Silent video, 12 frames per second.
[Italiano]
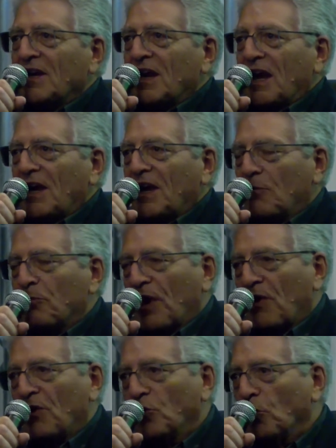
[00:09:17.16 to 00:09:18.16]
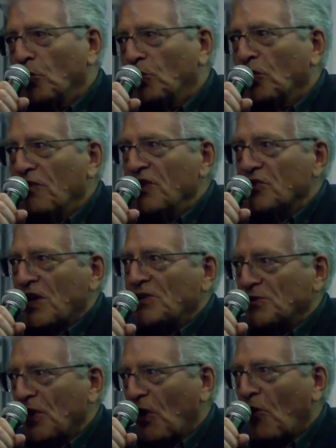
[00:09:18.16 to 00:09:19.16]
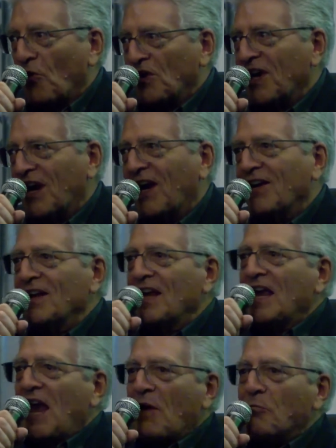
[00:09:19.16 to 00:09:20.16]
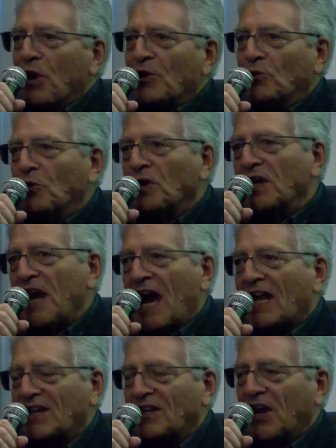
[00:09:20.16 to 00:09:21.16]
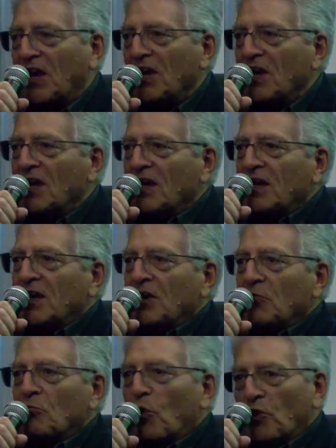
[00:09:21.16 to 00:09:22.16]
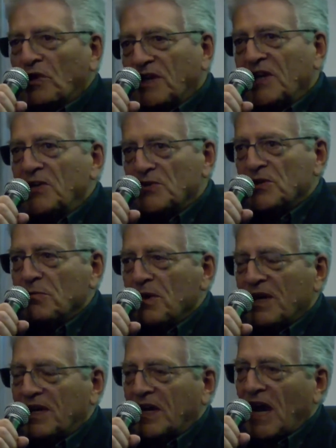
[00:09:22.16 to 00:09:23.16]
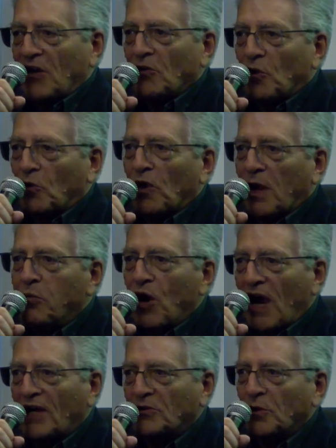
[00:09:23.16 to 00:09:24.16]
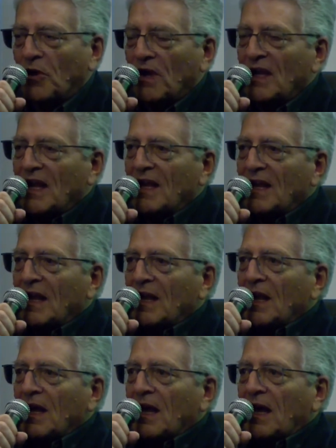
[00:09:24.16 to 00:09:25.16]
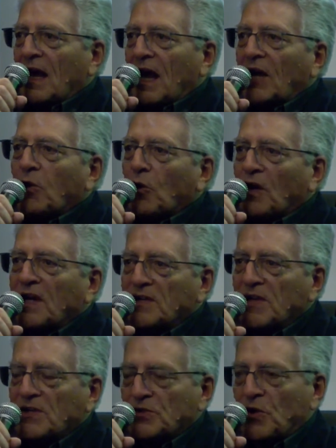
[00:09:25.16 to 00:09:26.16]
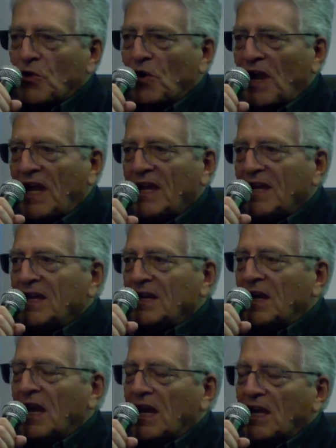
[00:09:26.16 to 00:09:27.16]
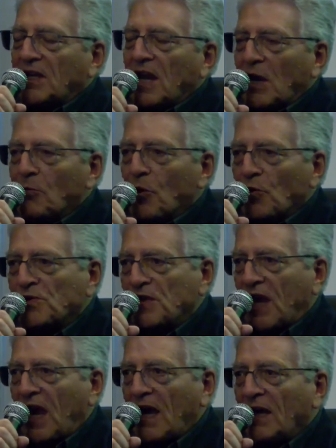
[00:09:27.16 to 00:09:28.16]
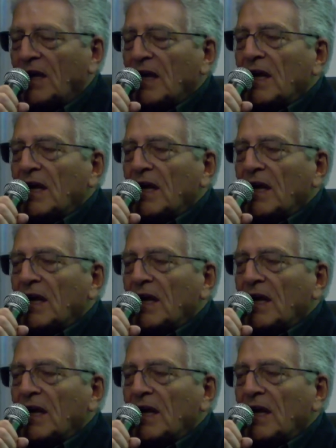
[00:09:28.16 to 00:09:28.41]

eh, per tutto Vincenzo Aronica e poi tutti gli altri, moltissimi che hanno collaborato all'organizzazione della, della mostra